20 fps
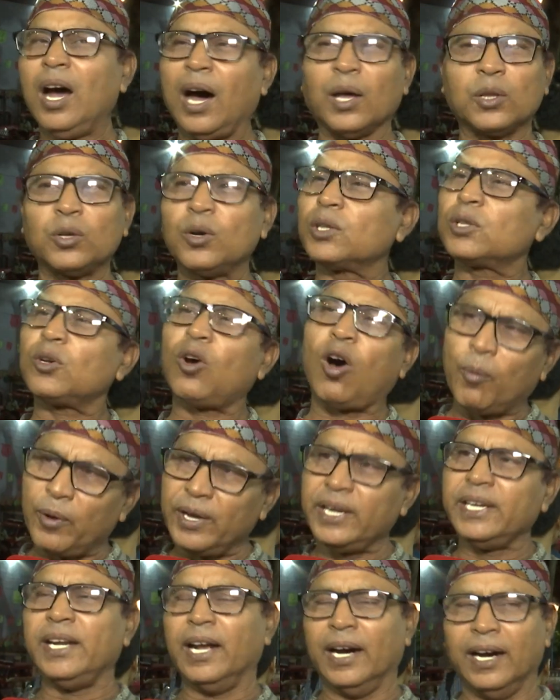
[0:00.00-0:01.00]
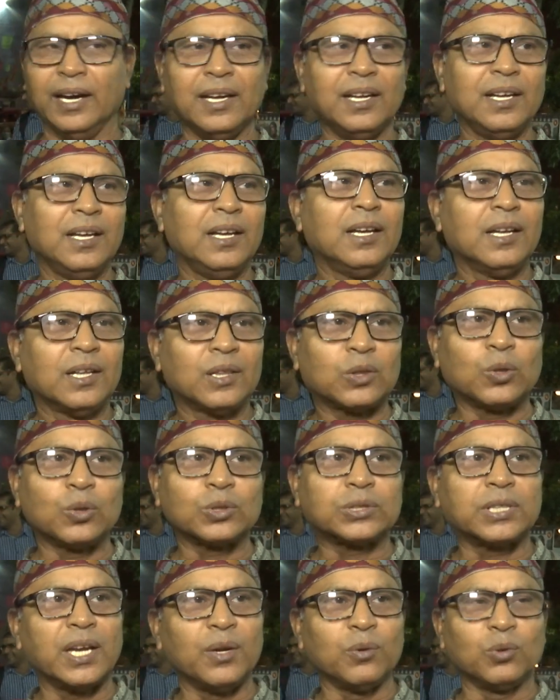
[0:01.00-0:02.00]
আদৌ হয়তো হবেই না তো
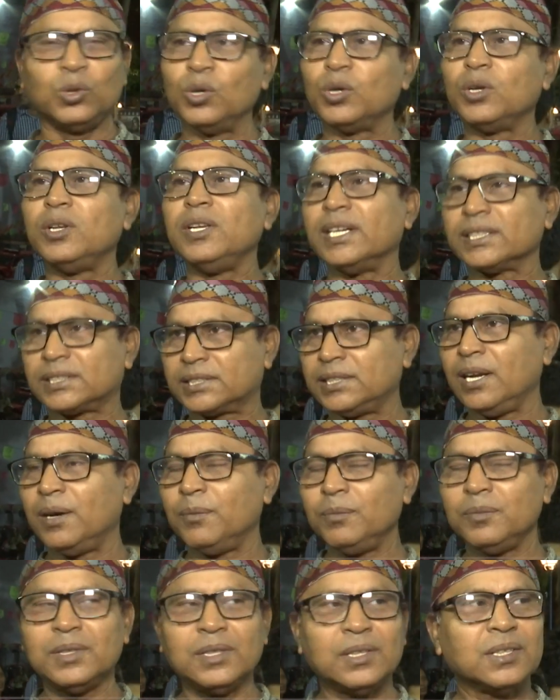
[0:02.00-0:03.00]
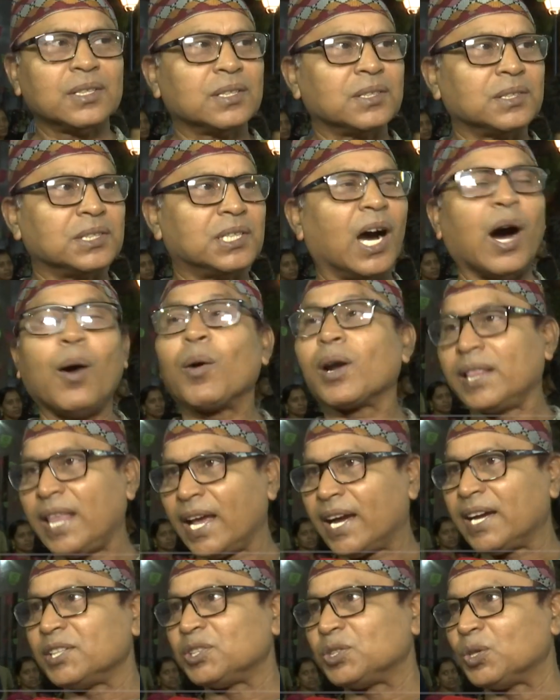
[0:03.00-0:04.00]
সেই উদ্যোগ নিয়ে এসেছিলাম যে হাওয়াটা
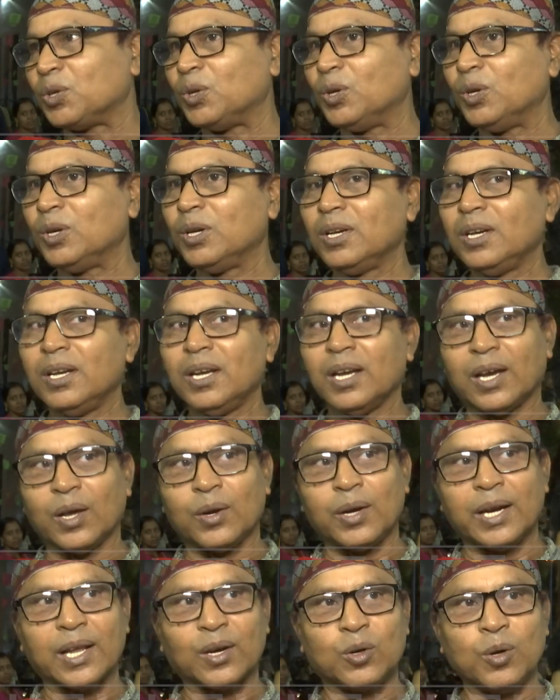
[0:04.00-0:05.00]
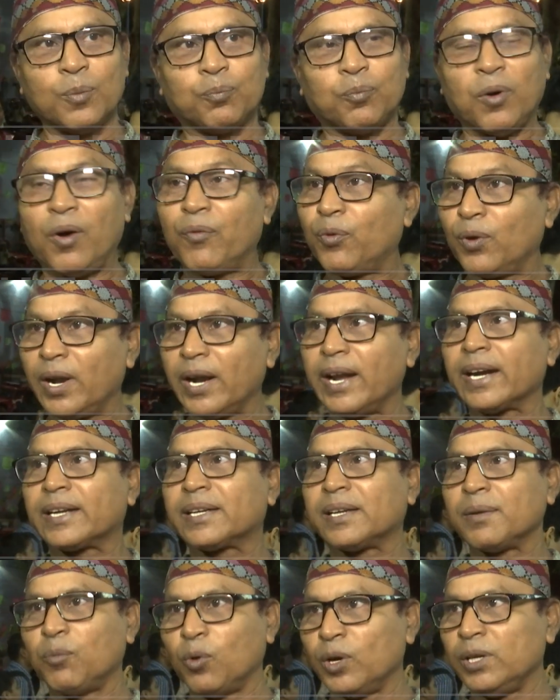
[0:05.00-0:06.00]
দেখার জন্য কারণ এটা খুব পপুলার
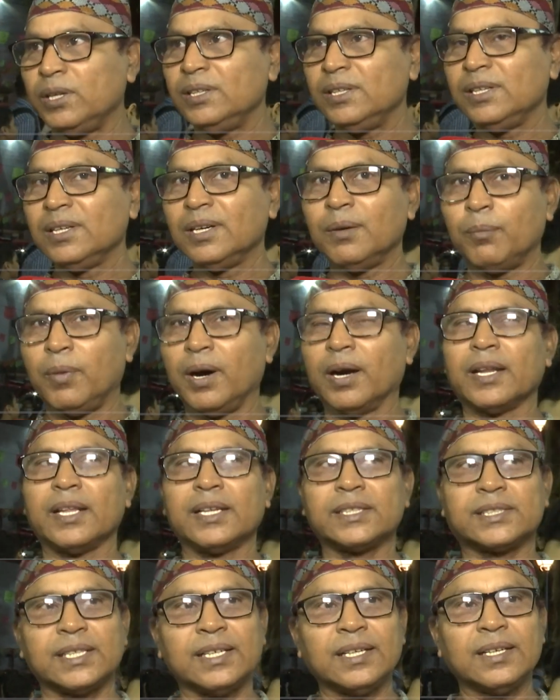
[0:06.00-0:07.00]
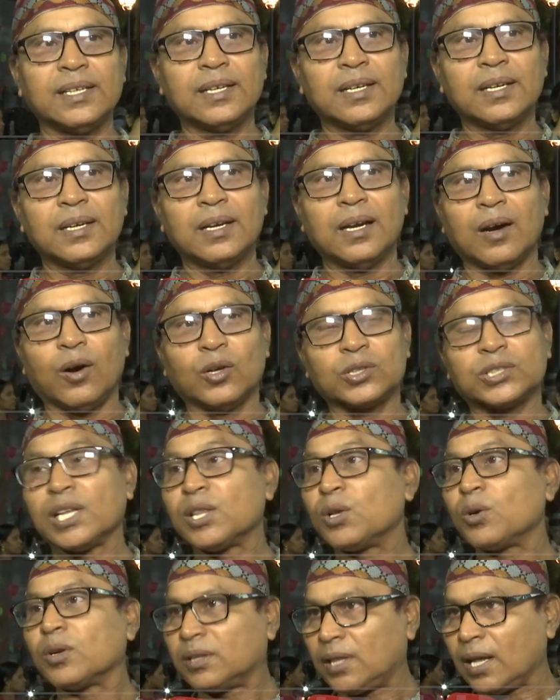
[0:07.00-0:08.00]
একটা বই বাংলাদেশের
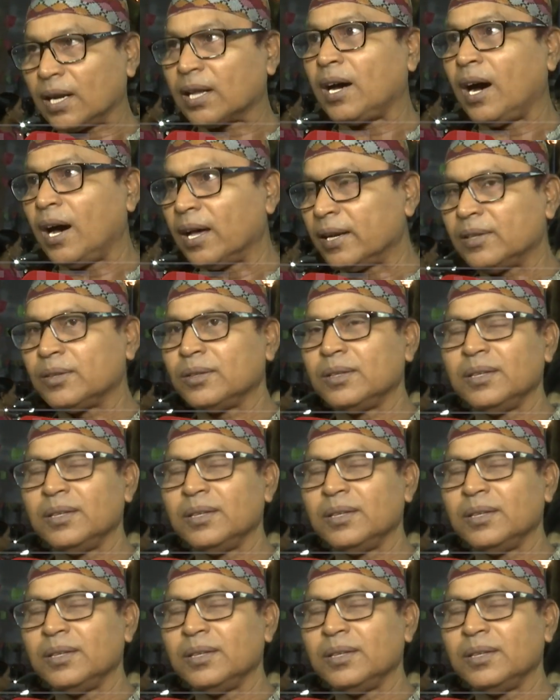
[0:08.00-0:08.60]
অসাধারণ তার গান